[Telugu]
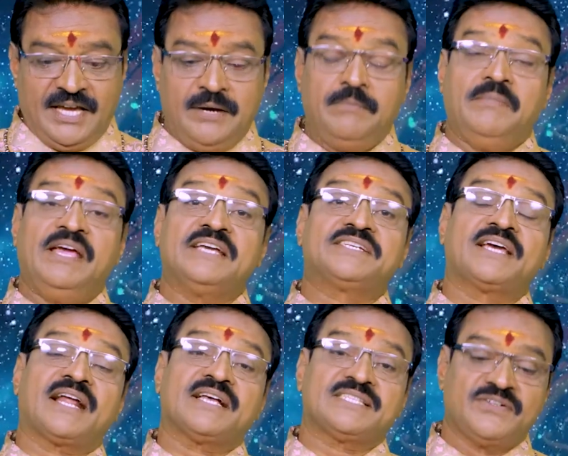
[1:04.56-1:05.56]
ఈ
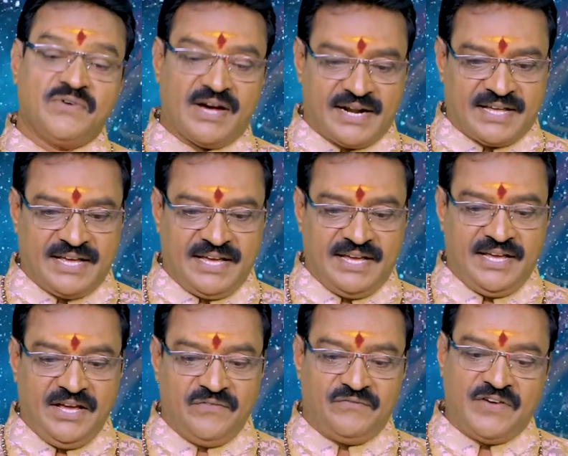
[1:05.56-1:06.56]
మేషరాశి వారికి
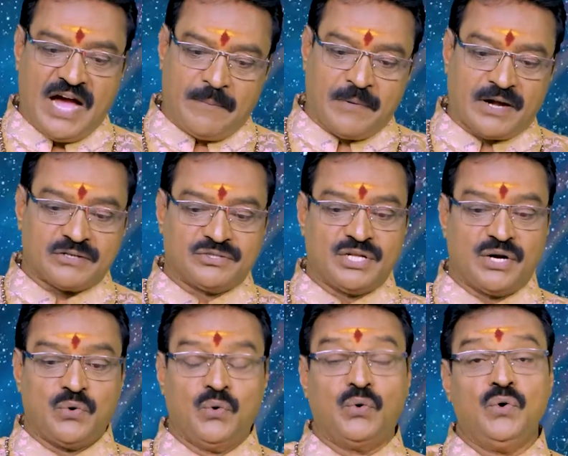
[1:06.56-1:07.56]

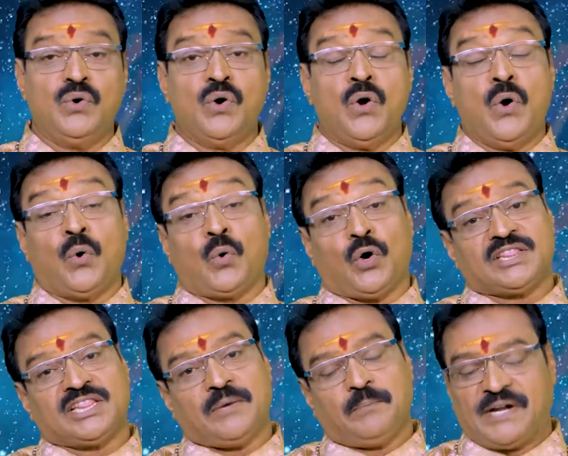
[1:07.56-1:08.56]
వ్యాపారస్తులకు
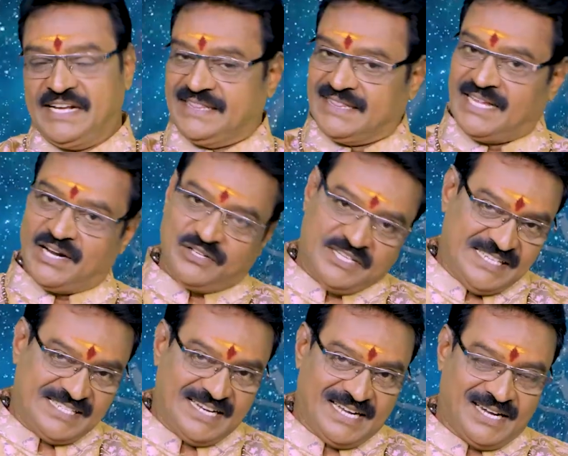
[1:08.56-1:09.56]
కొత్త ప్రయత్నాలు
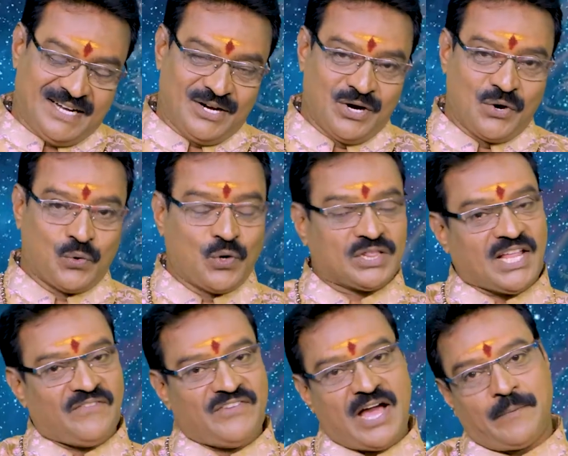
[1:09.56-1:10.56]
చేసిన కొత్త
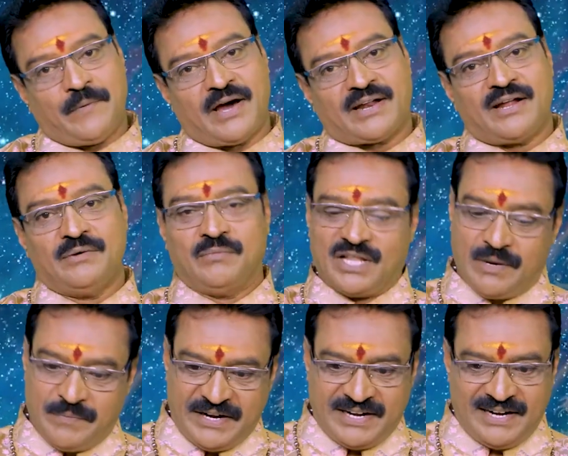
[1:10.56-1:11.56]
వ్యాపారాలు
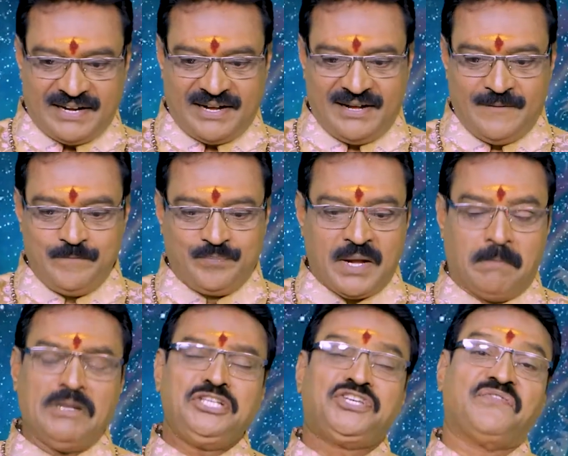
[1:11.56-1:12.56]
మొదలుపెట్టిన
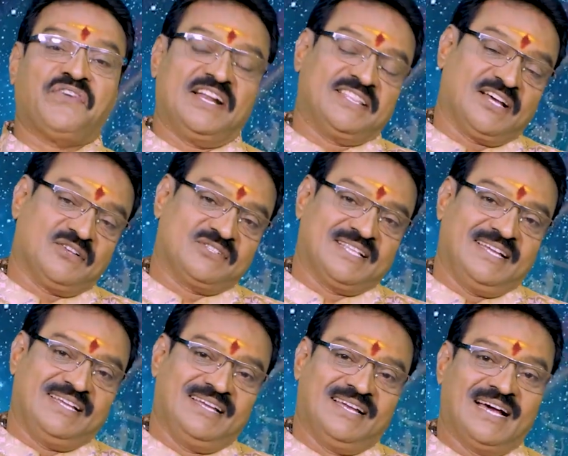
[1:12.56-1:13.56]
మంచి ఫలితాలు
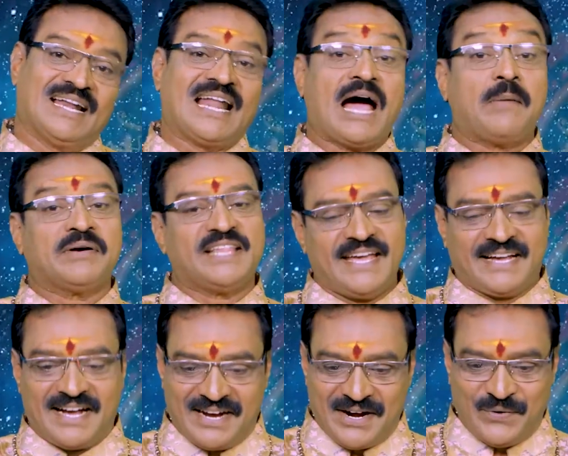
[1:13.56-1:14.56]
వస్తాయి
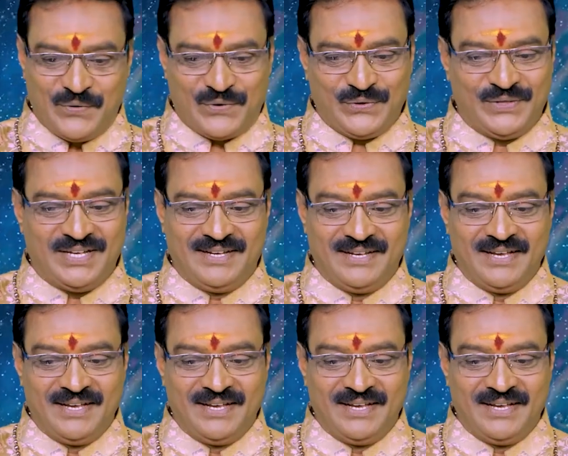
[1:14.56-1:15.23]
లాభదాయకంగా ఉంటుంది